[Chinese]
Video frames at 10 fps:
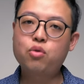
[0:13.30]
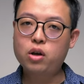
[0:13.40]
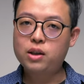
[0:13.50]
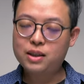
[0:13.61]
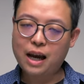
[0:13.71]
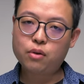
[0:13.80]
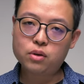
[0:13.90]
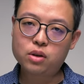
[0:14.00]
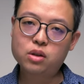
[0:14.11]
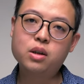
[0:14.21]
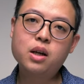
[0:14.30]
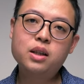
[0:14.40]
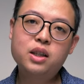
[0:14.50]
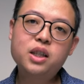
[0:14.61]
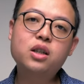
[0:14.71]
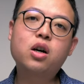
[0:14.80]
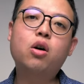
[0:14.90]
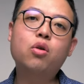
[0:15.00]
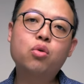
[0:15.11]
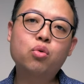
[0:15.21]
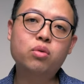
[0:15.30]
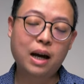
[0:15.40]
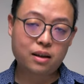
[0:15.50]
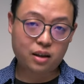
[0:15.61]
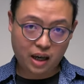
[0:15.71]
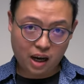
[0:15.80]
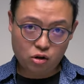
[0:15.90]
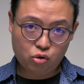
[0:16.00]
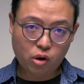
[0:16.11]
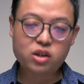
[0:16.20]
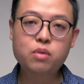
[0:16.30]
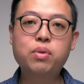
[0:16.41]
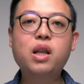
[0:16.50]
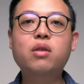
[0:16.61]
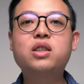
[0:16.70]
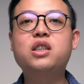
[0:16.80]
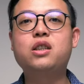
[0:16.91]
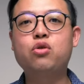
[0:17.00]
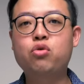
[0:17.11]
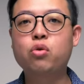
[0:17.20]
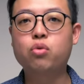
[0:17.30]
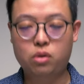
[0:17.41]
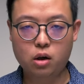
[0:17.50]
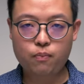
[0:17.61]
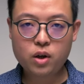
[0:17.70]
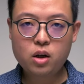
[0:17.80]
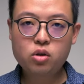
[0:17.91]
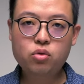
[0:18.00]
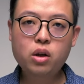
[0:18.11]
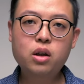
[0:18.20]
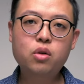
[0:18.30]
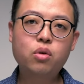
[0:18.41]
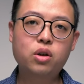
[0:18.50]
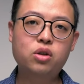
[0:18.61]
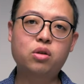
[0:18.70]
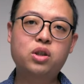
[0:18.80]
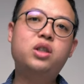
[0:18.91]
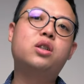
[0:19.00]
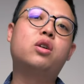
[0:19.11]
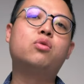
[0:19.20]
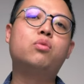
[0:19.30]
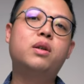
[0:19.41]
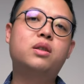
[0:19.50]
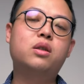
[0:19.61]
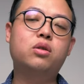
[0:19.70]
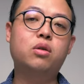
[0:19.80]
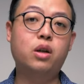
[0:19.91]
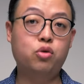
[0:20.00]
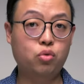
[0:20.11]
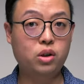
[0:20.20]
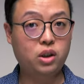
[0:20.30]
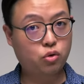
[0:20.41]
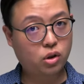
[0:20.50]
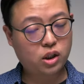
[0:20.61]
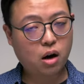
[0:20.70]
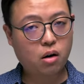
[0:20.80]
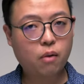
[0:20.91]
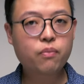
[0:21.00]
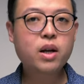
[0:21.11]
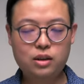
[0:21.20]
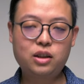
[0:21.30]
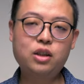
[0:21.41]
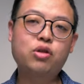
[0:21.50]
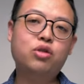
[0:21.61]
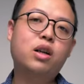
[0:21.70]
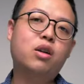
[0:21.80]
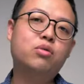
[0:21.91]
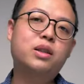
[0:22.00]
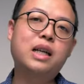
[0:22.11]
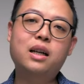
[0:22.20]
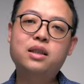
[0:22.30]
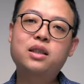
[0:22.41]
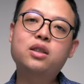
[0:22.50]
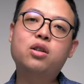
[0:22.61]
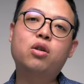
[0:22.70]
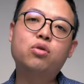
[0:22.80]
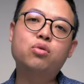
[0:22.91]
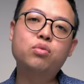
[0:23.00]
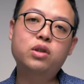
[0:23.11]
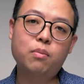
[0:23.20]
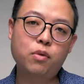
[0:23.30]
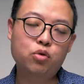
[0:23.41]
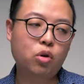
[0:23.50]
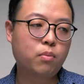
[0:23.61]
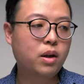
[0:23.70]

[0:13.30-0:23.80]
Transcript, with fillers: 原因在于是细口壶它的给水是比较急促的，所以呢，如果你使用细口壶闷蒸的时候要注意几个诀窍哦。今天学长就来诉大家细口壶怎么做